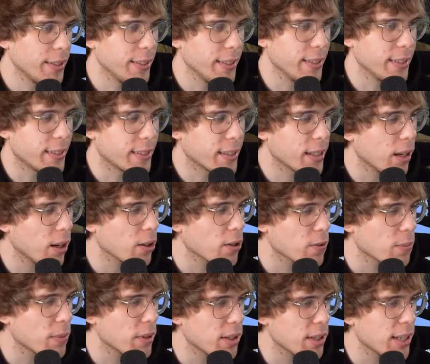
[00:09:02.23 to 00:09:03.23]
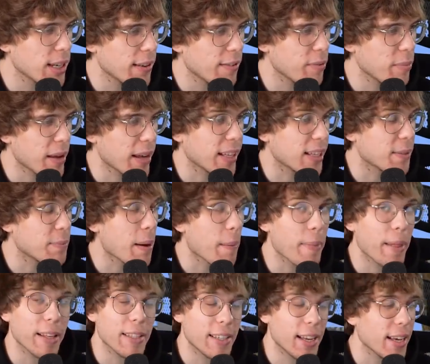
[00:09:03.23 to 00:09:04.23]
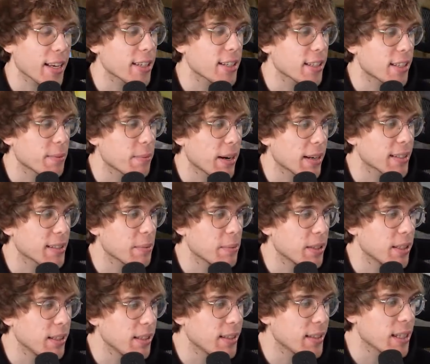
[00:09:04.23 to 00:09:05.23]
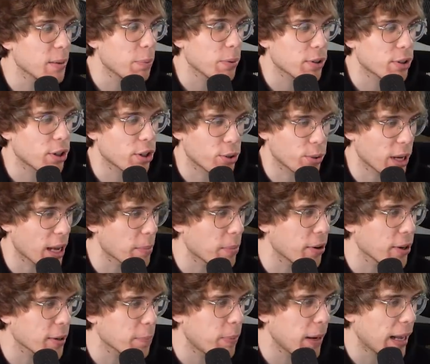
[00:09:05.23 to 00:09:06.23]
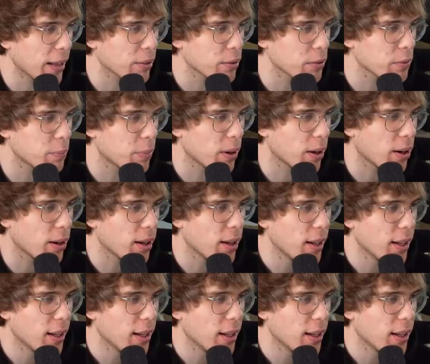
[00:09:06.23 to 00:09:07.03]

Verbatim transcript: I skoczmy się wymienić. Mam nadzieję, że tym razem nic nie pokrzyżuje moich planów, bo...